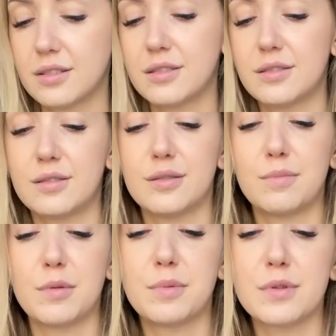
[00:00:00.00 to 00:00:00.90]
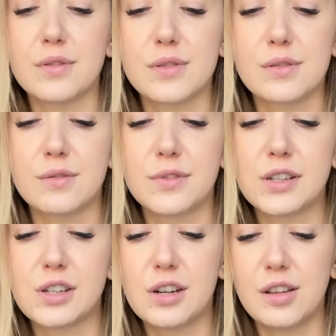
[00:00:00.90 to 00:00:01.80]
to po prostu
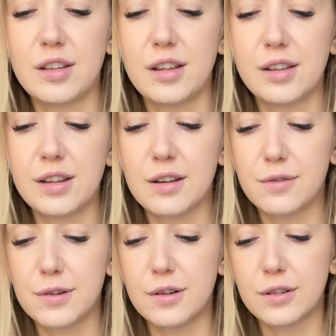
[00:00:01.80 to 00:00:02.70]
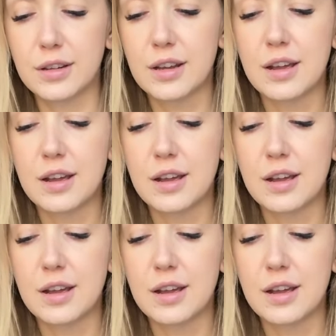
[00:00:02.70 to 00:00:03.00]
wyczyścić ten front